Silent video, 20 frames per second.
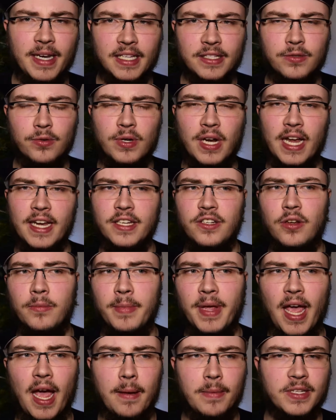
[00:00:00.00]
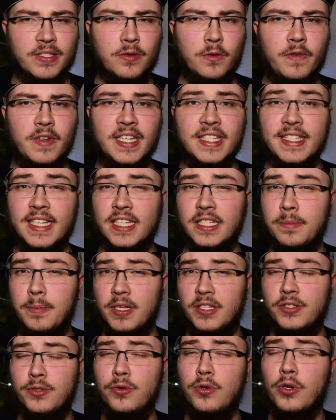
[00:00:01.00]
dazu gleich noch mehr, aber so viel jetzt
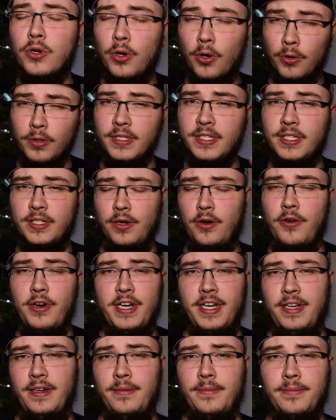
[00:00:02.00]
erstmal zur Grundstory.